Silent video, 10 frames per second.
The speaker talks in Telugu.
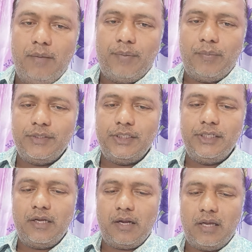పబ్లిసిటీ
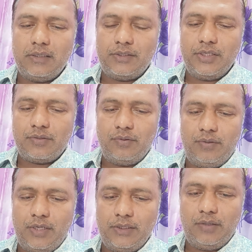ఇంకా కాజ్ చేసుకుని
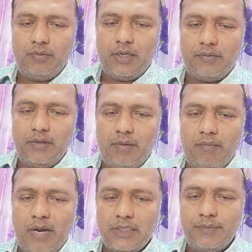ఉంటే దీనికి ఉన్నటువంటి
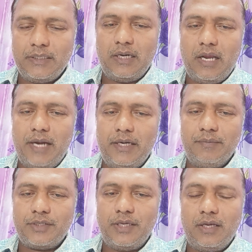మాస్ మసాలా
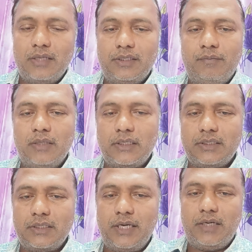ఐటమ్స్కి ఇంకా సినిమా
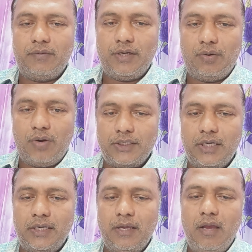సక్సెస్ అయ్యేటువంటి
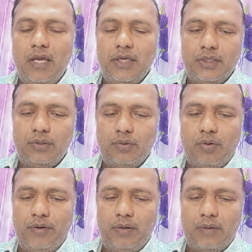అవకాశాలని ఎందుకో
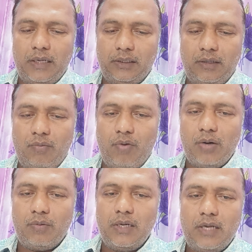వీళ్ళు కరెక్ట్గా
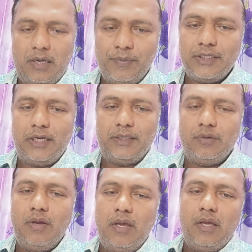వాడుకున్నట్టు
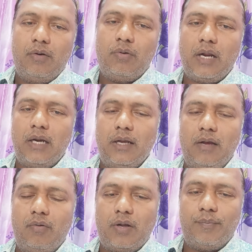అనిపించలేదు ఓవరాల్గా
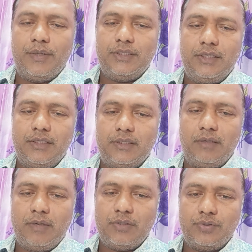ఒక మంచి
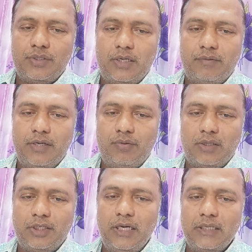సినిమాను చూసినటువంటి ఒక
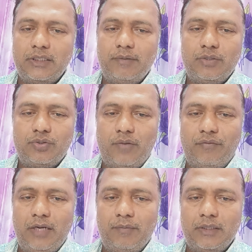థ్రిల్లర్ సినిమా చూసిన
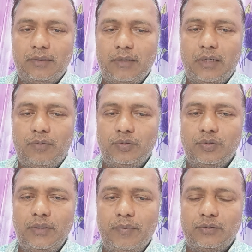ఫీలింగ్ మాత్రం
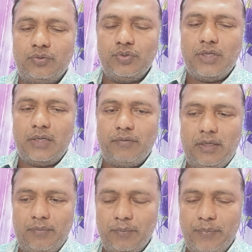కనబడుతుంది మనం
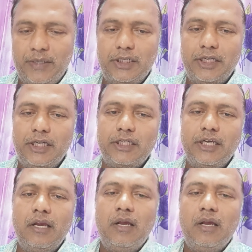చూసినటువంటి మనం పెట్టిన టికెట్కి